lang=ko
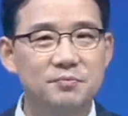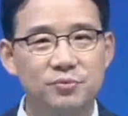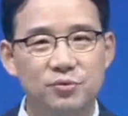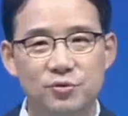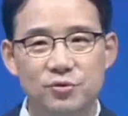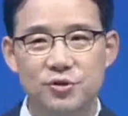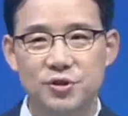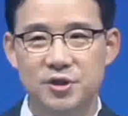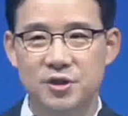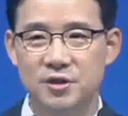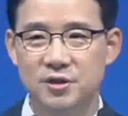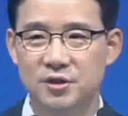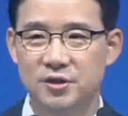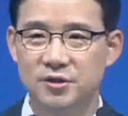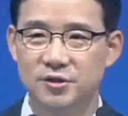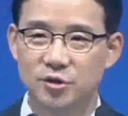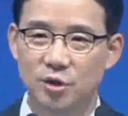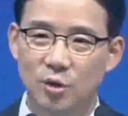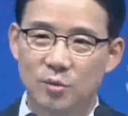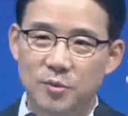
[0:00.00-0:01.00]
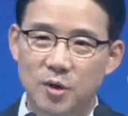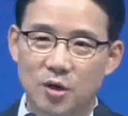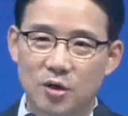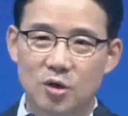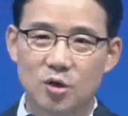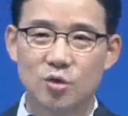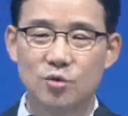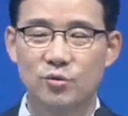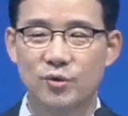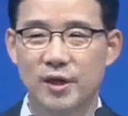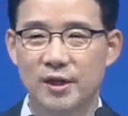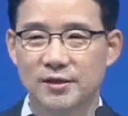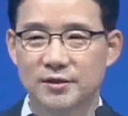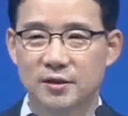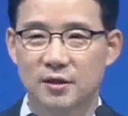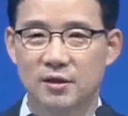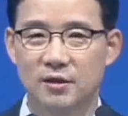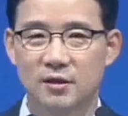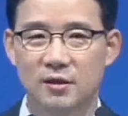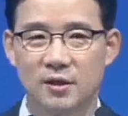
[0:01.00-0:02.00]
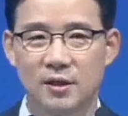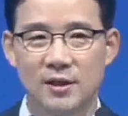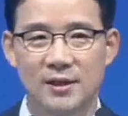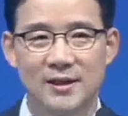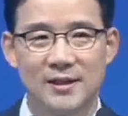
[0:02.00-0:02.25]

부르신 그 소명을 위해서